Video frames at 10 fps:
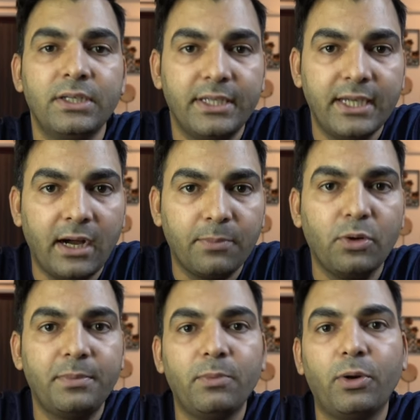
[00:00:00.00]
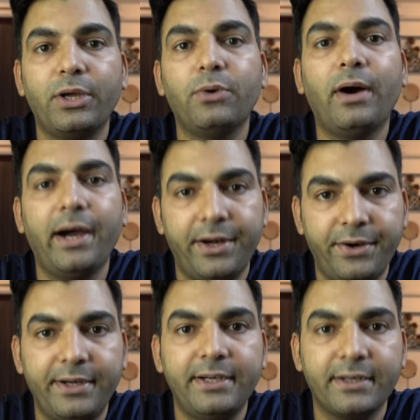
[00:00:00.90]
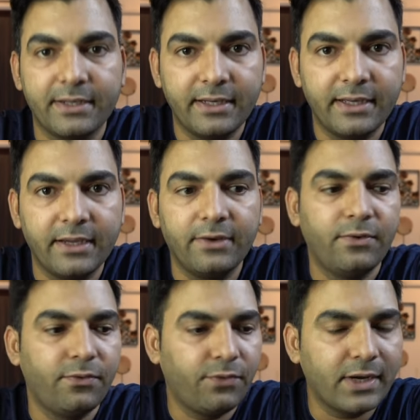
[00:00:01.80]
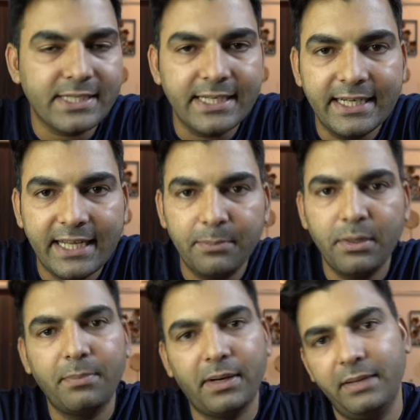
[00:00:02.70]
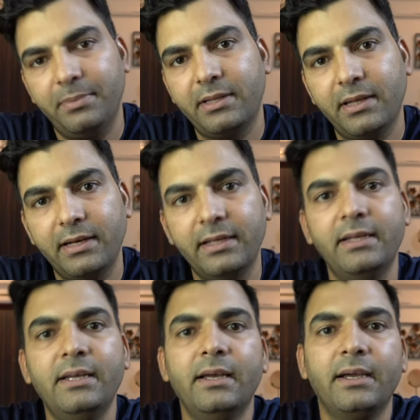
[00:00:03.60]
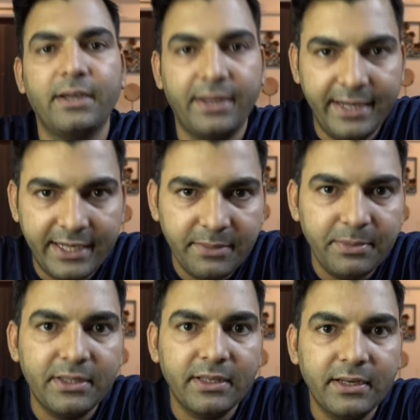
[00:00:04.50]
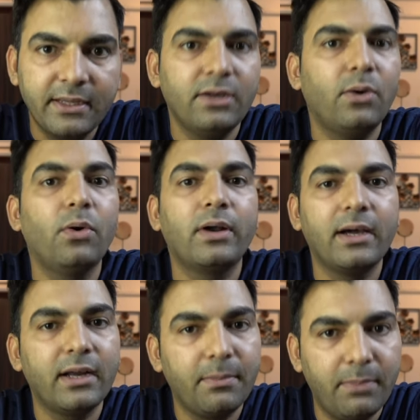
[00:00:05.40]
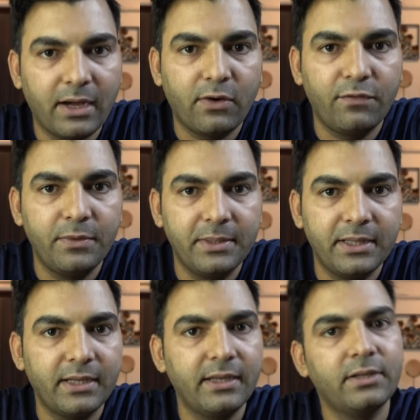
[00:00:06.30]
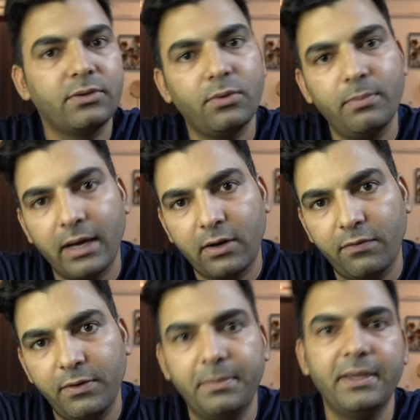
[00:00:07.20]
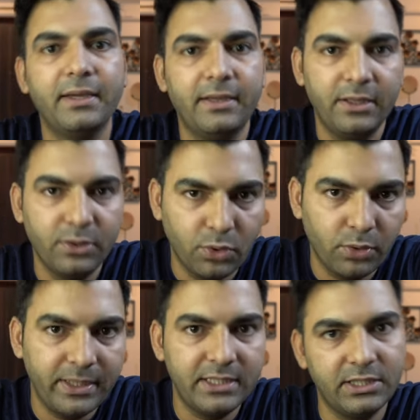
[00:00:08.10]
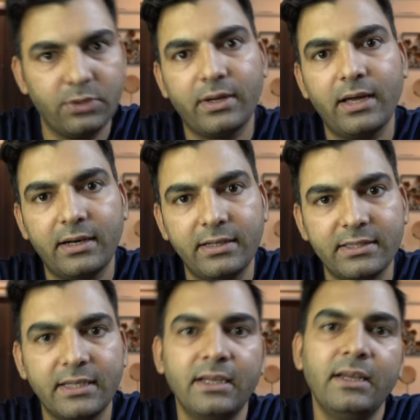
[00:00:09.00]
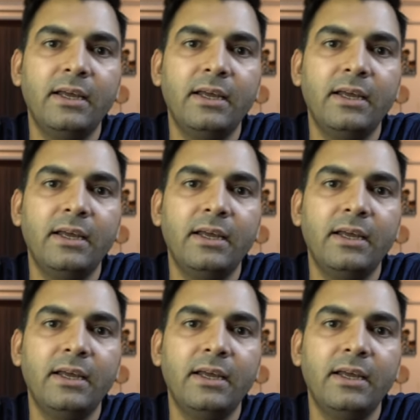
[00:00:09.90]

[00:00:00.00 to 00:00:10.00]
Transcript: कि आपको अपनी बॉडी को हाइड्रेटेड रखना है फास्टिंग के टाइम पे पानी पीते रहें ग्रीन टी पीते रहें और अगर आप ब्लैक कॉफ़ी पीते हैं तो ब्लैक कॉफ़ी पिए इन दोनों में ही ज़ीरो कैलरीज हैं